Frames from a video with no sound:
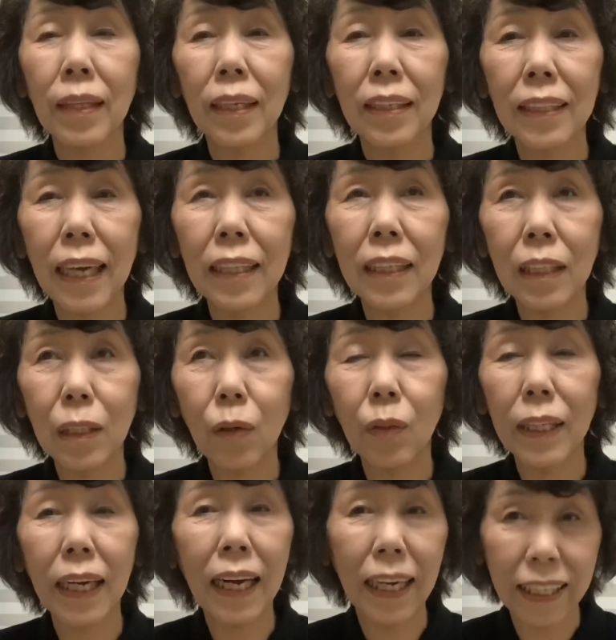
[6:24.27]
なんでしょう、
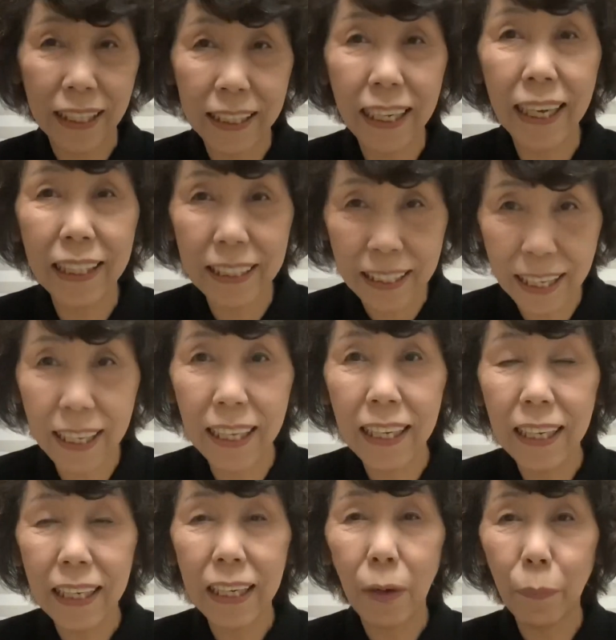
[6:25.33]
出かけないで、
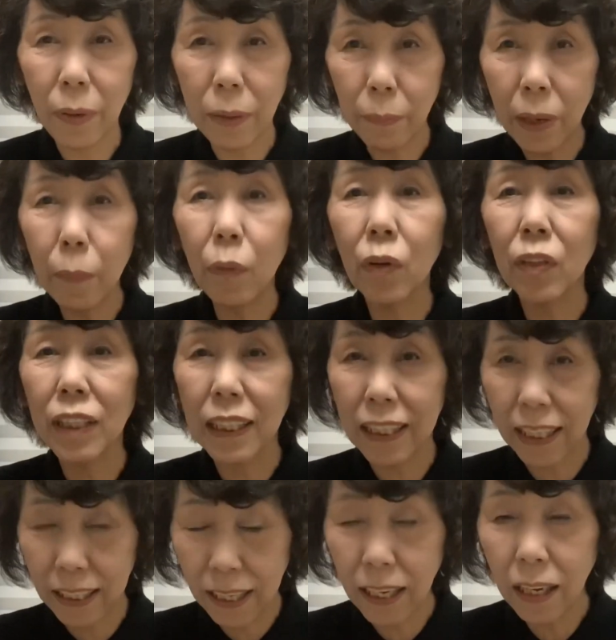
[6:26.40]
やっぱりメモをし
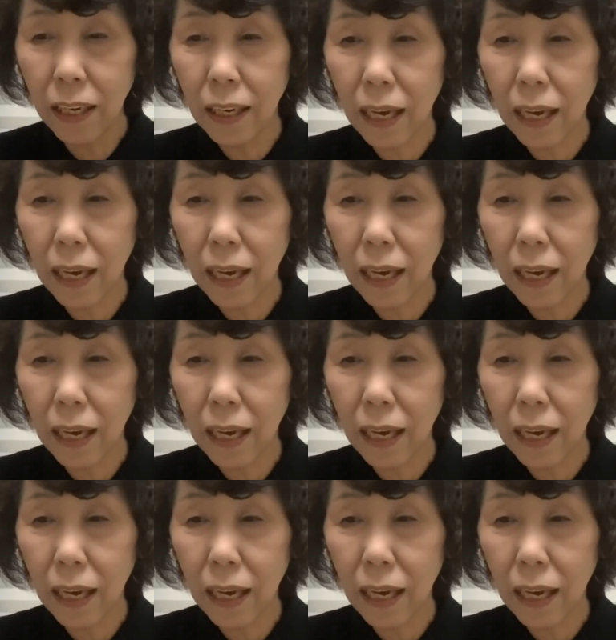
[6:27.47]
てね、